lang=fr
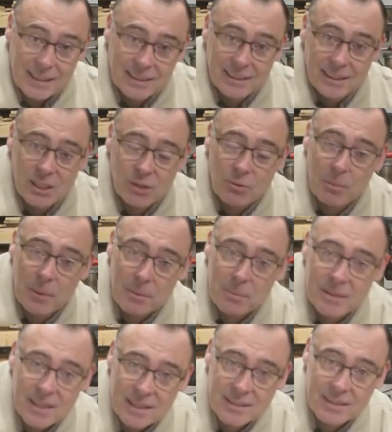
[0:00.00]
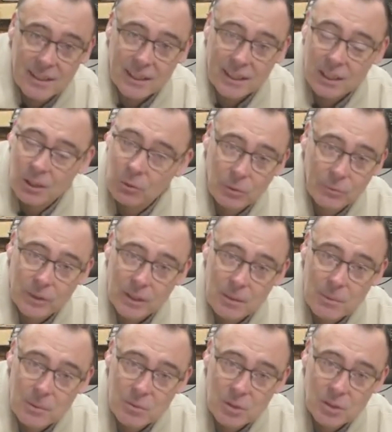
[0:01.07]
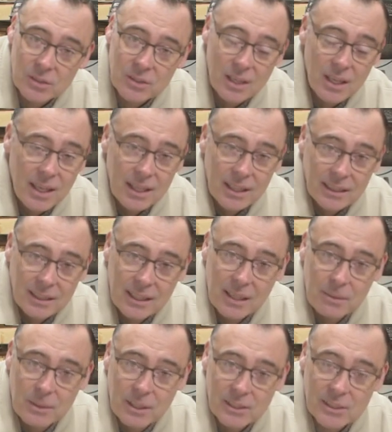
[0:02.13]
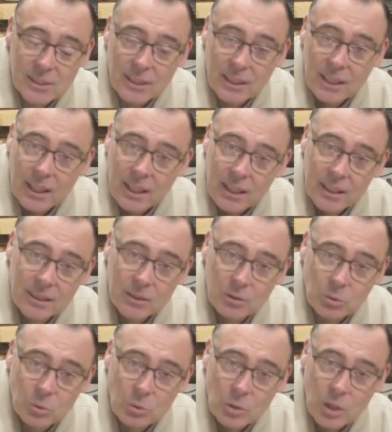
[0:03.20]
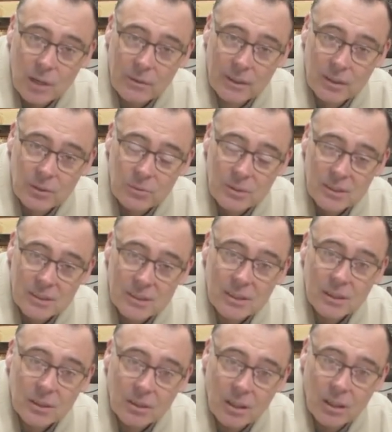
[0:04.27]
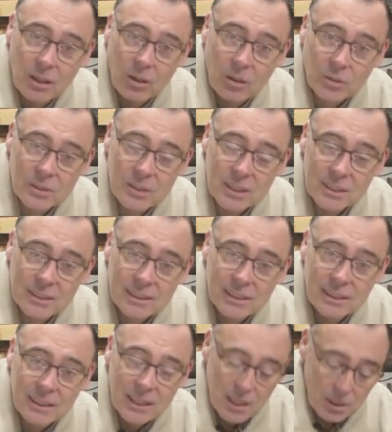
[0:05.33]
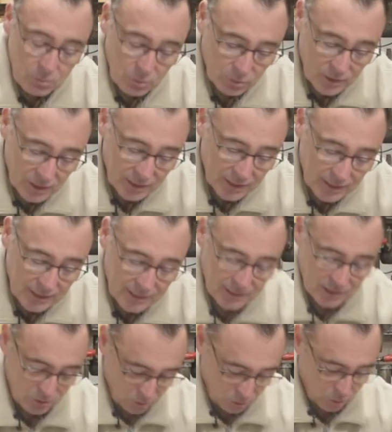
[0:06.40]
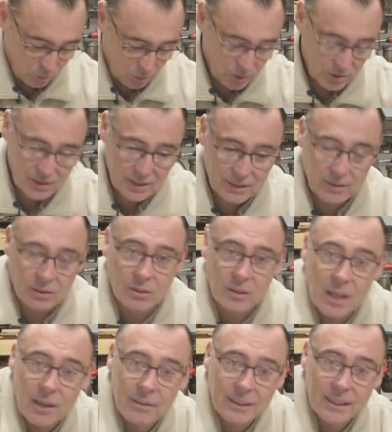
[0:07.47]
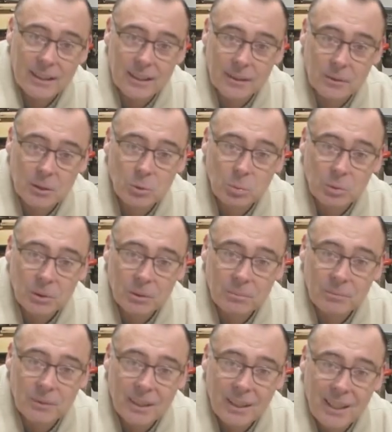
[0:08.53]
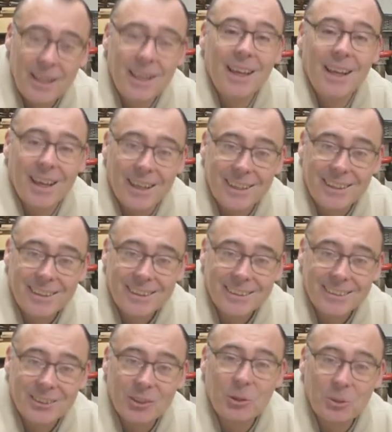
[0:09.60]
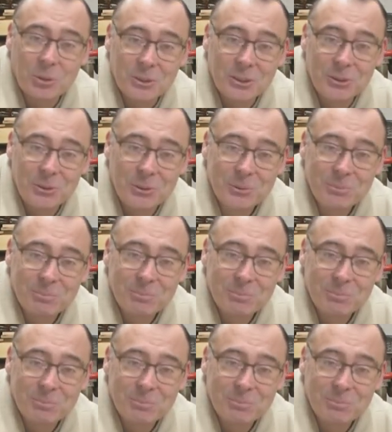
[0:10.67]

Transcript: ici, je vais mettre mes inserts et on va faire la même chose, des lamages et des trous avec des vis en CHC pour venir régler justement cet angle avec les quatre coupes. Allez, on continue.